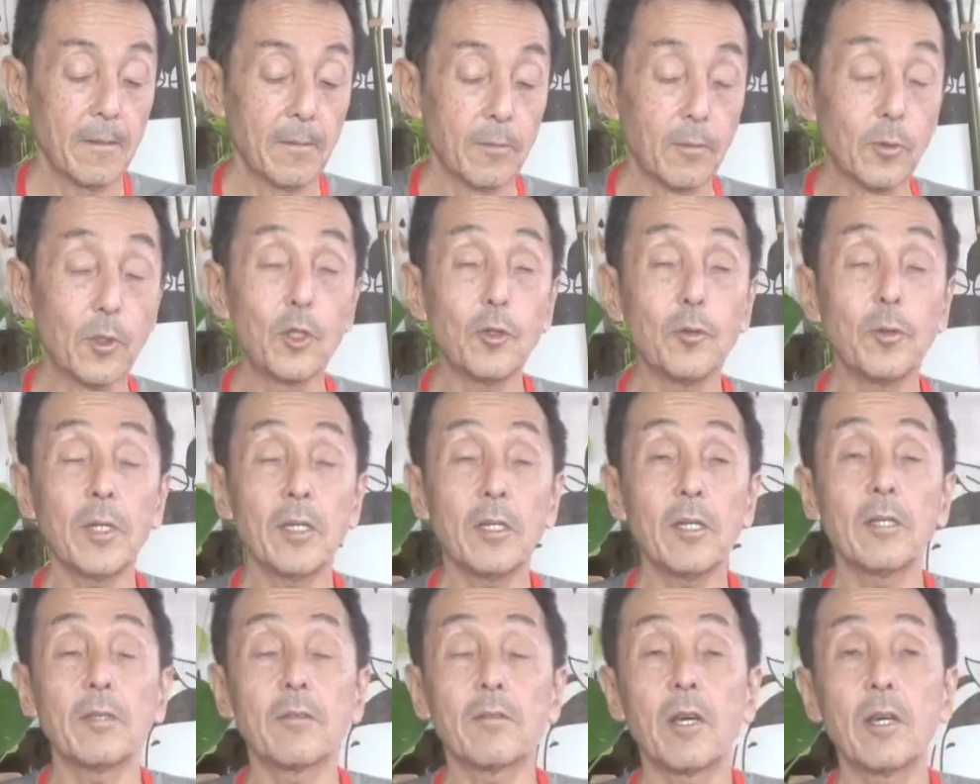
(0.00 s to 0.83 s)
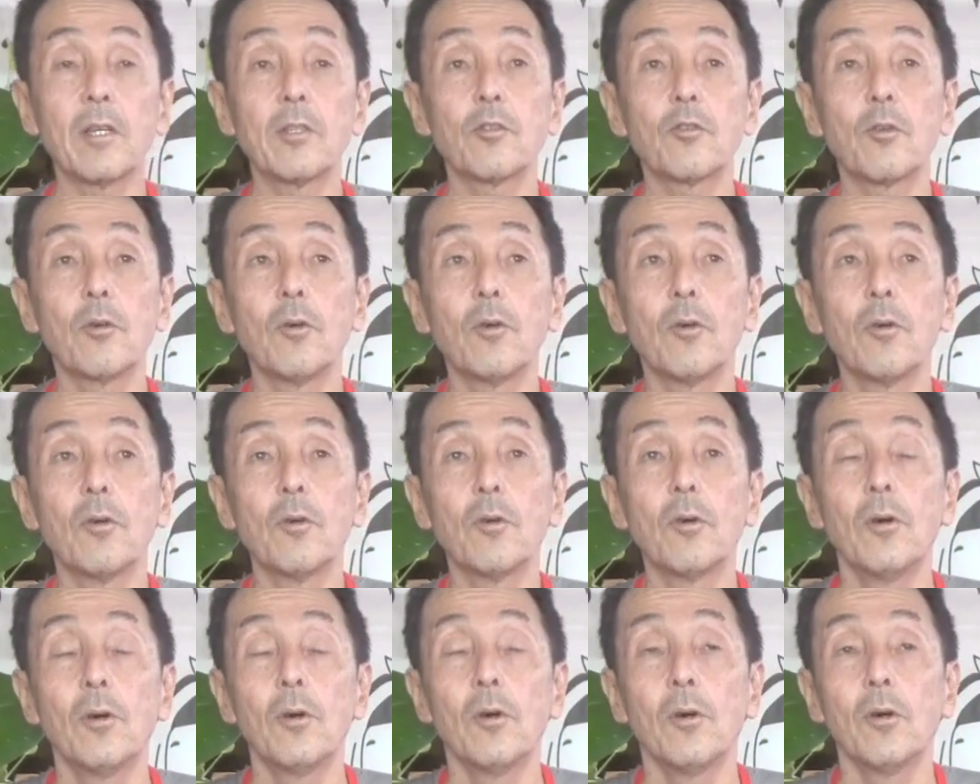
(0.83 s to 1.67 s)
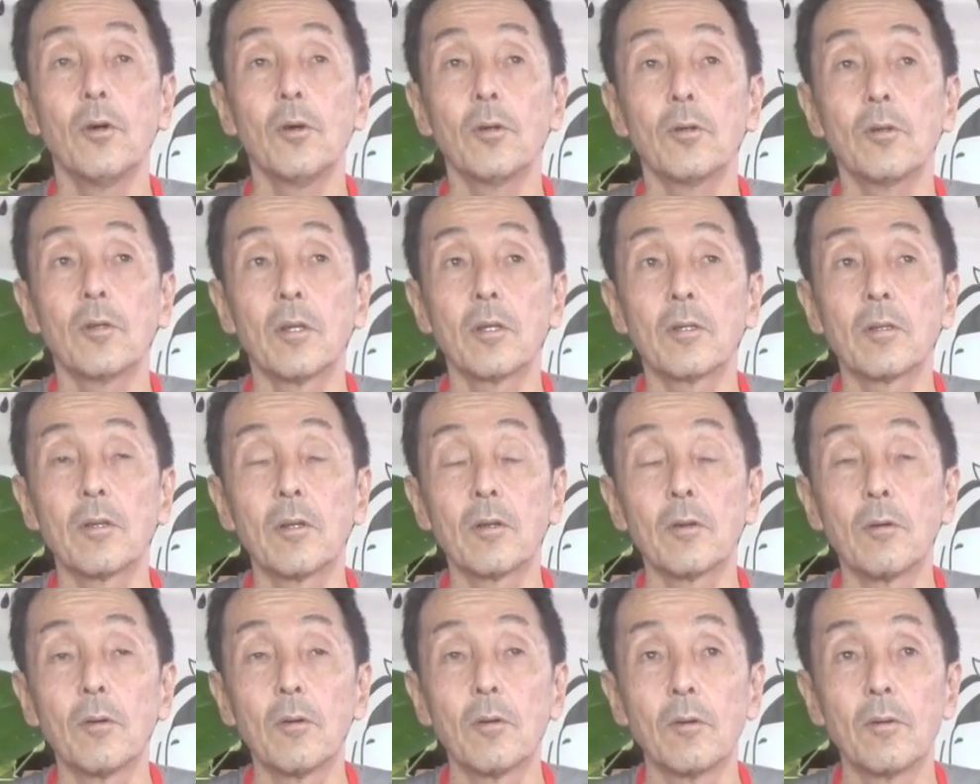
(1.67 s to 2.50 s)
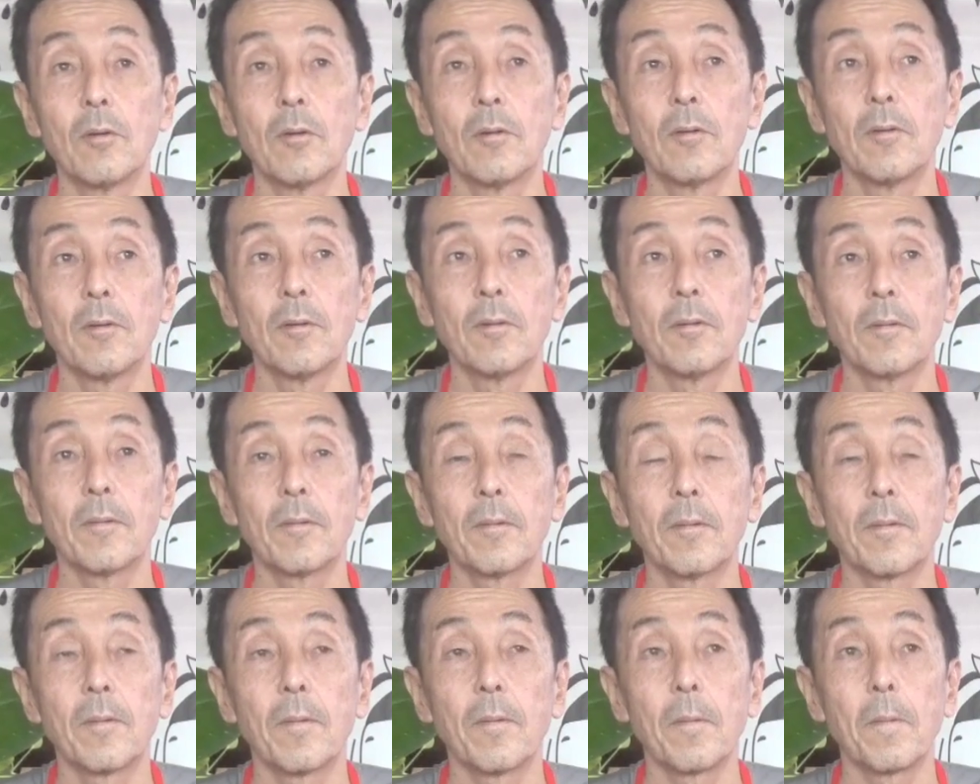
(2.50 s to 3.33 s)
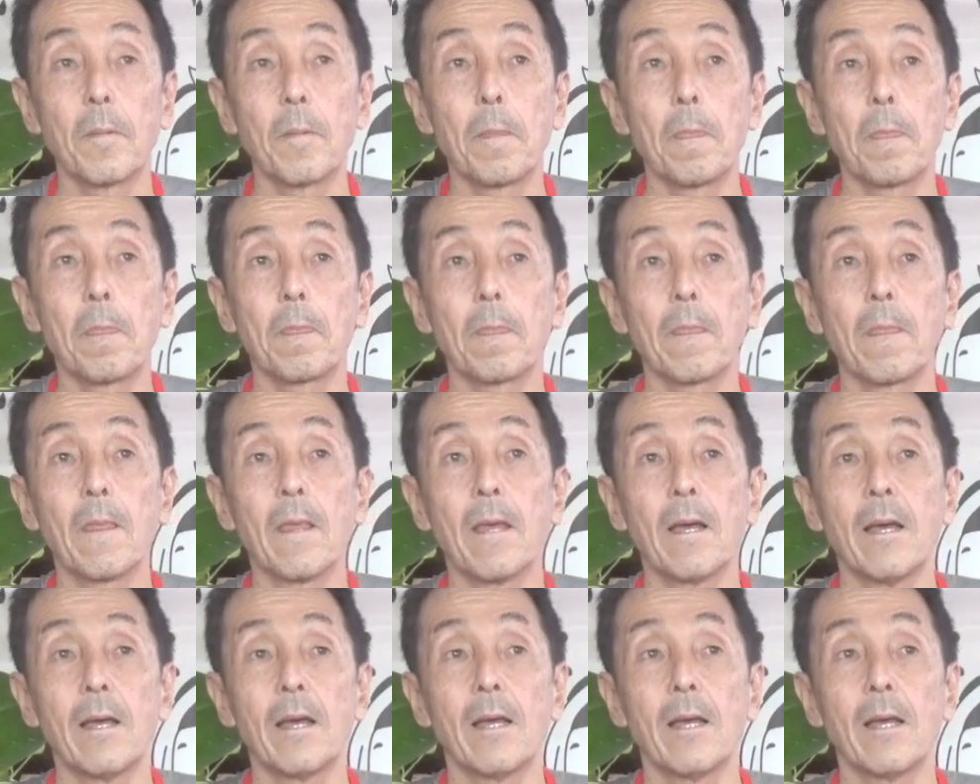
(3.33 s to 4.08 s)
うちはね最初なんだろう、